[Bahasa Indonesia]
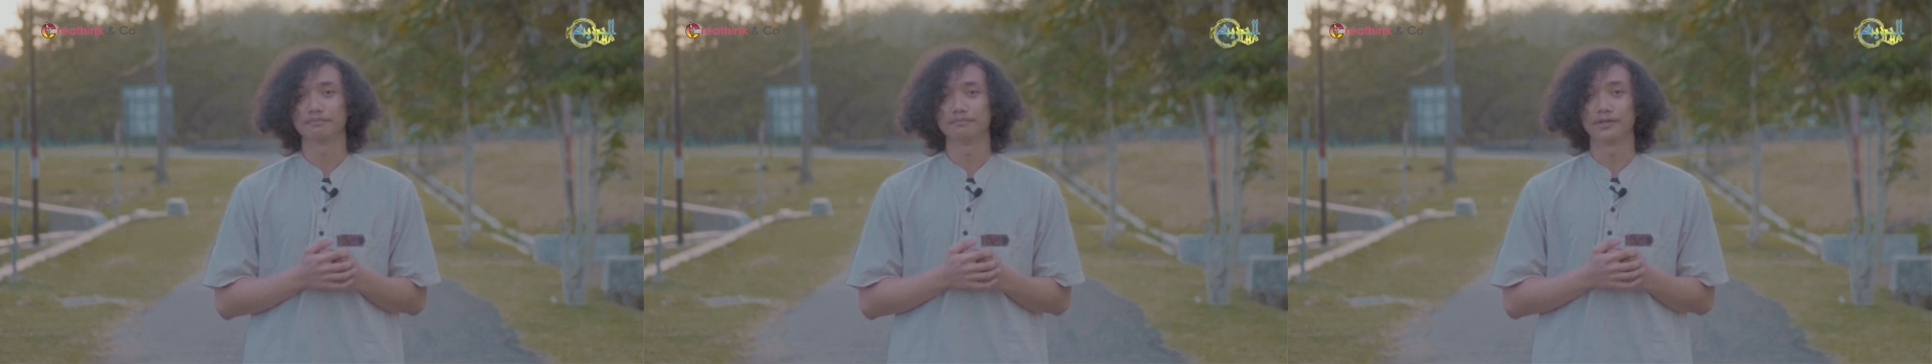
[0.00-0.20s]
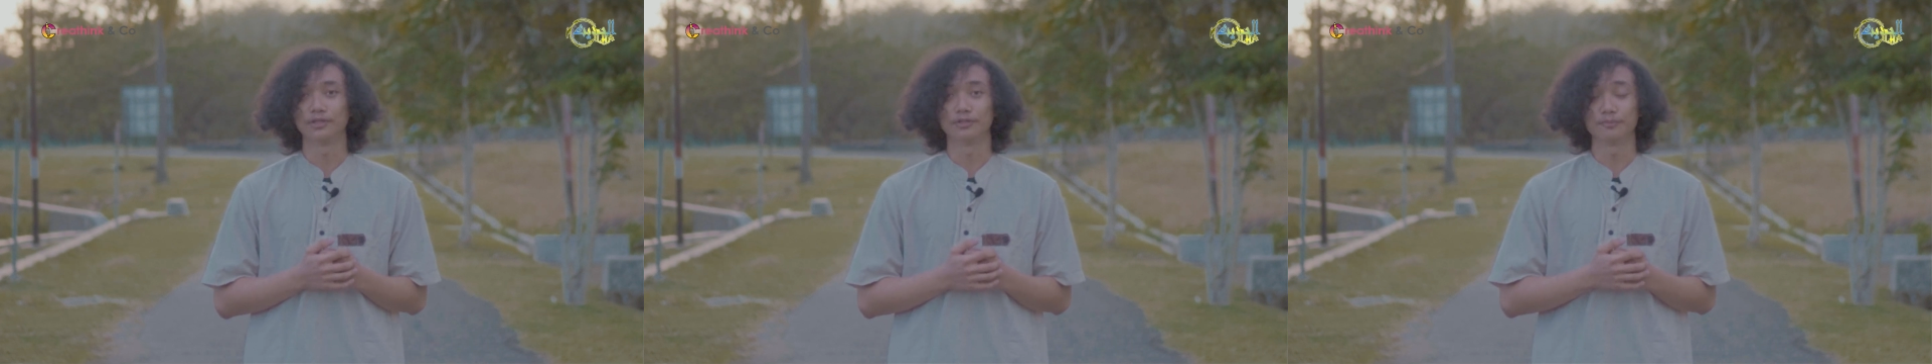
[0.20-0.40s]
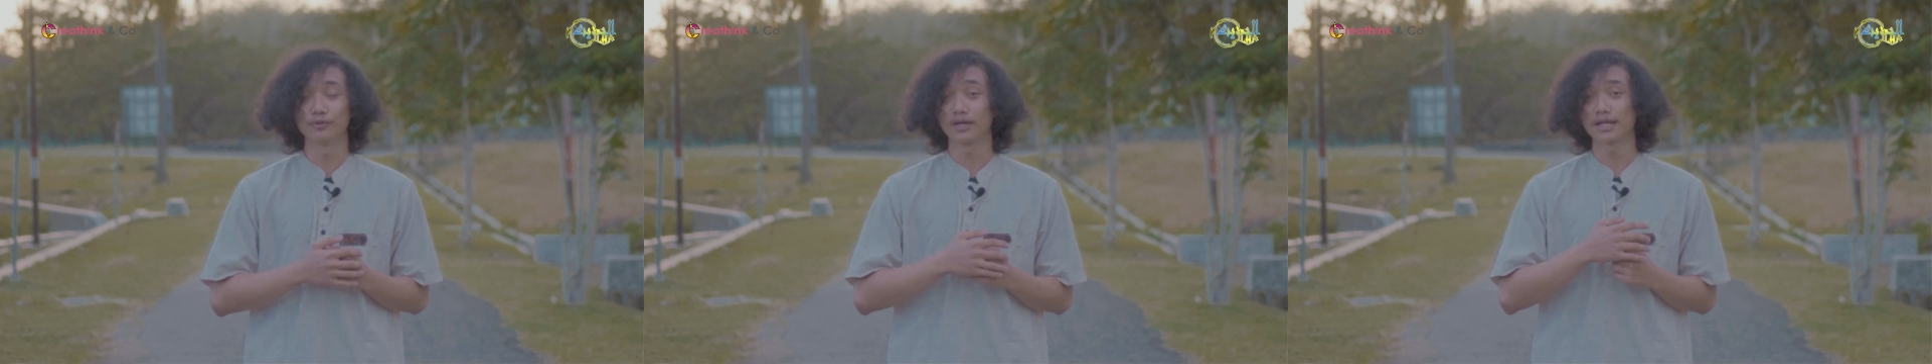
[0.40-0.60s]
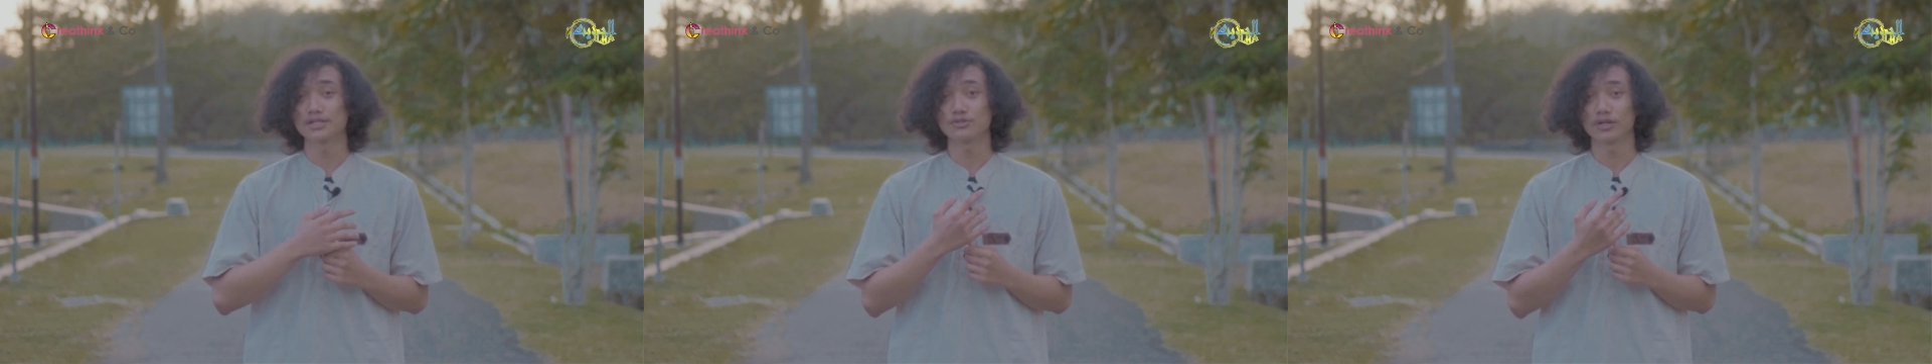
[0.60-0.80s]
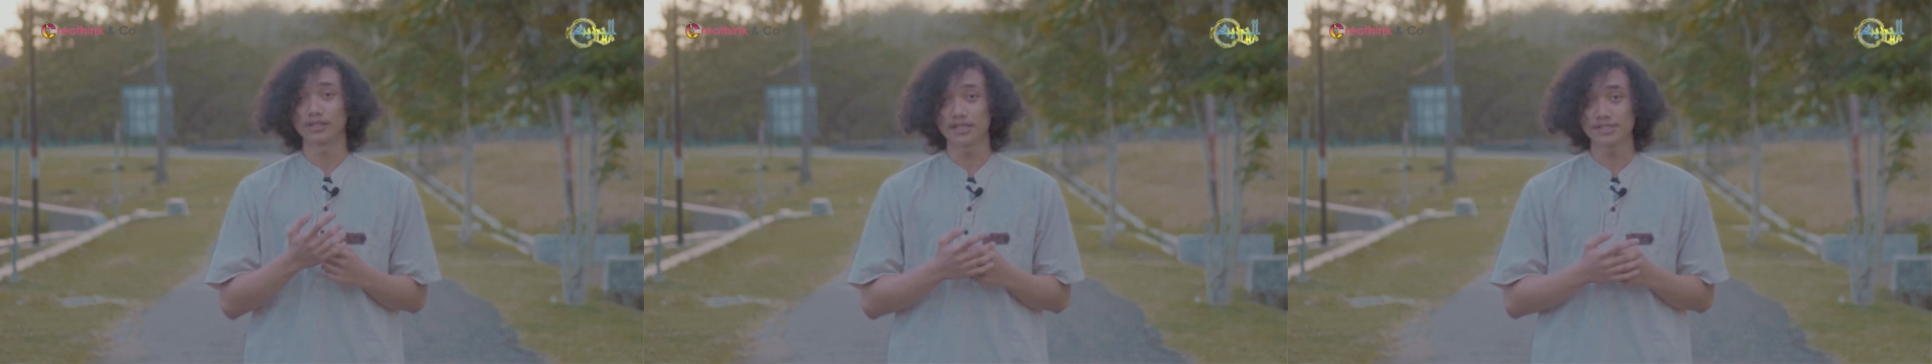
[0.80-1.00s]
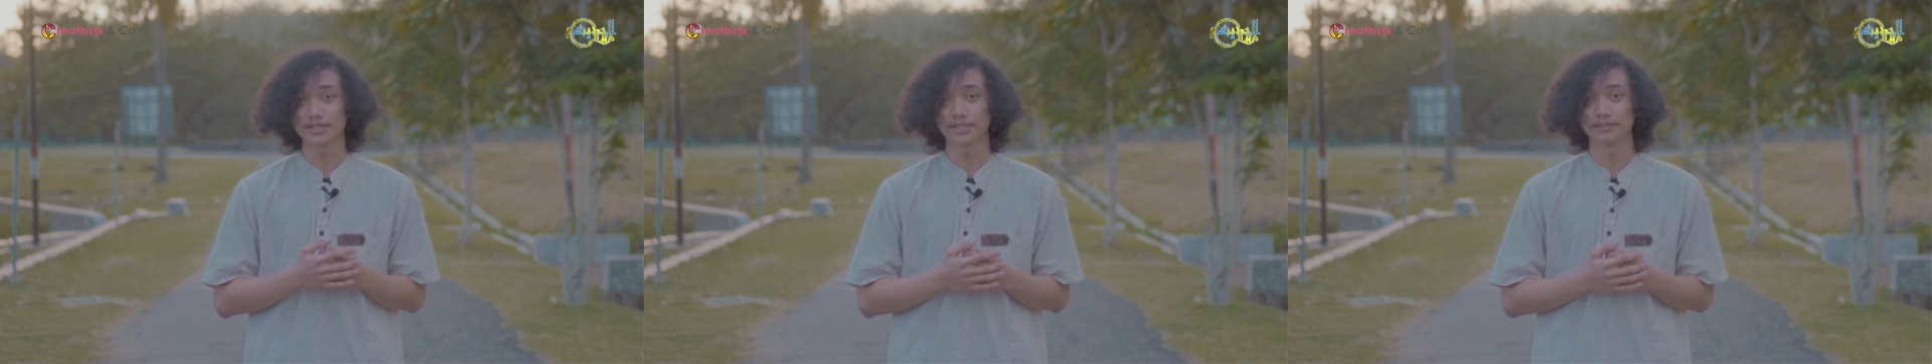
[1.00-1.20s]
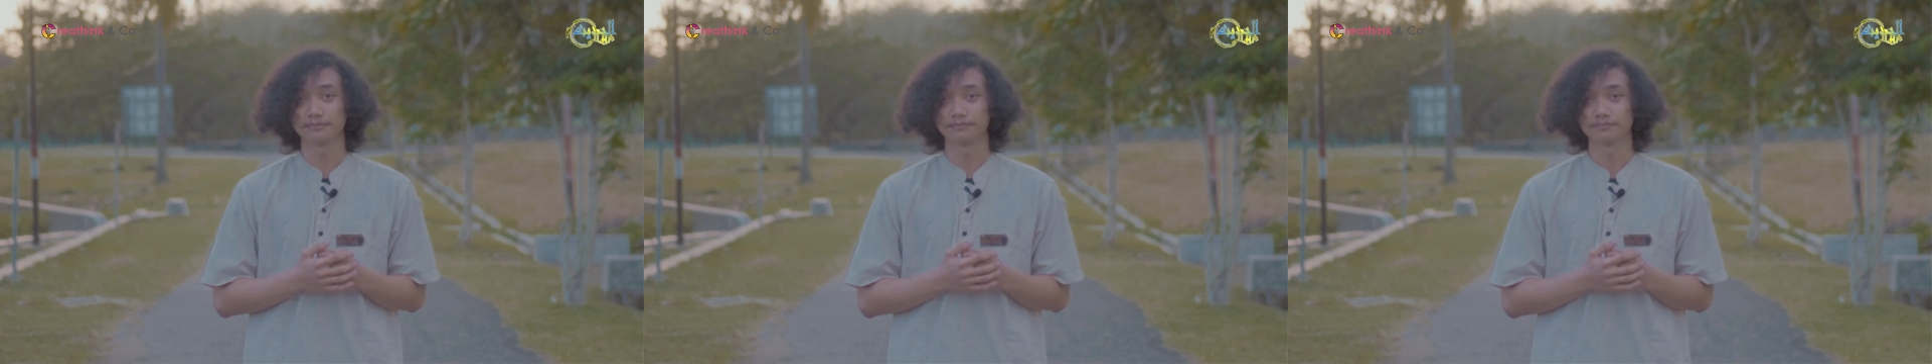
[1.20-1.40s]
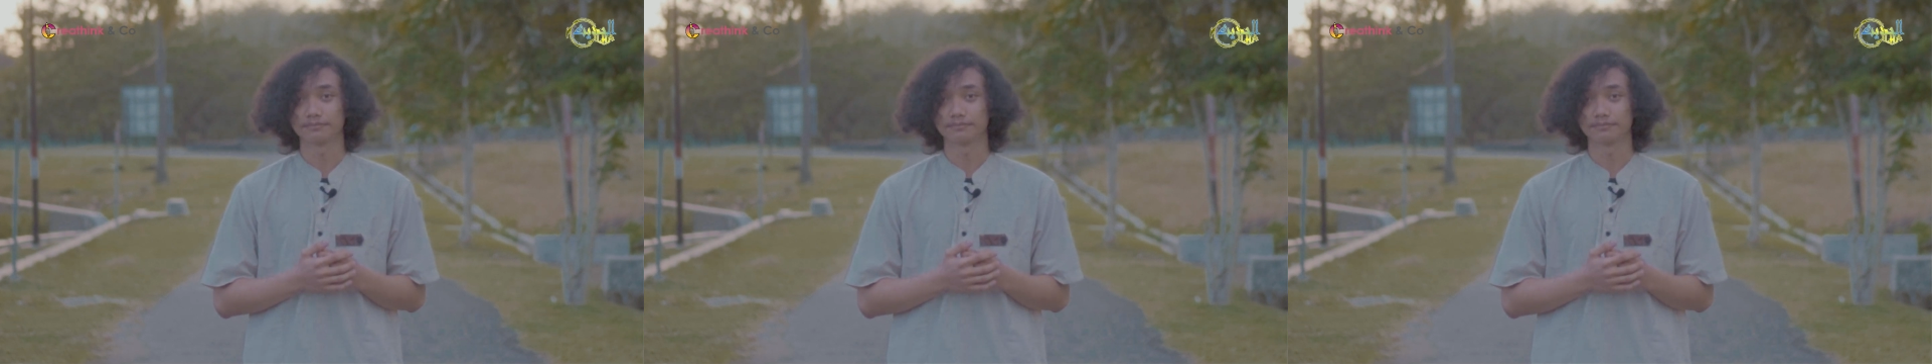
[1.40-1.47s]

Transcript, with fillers: Begitupun dengan sholat isya.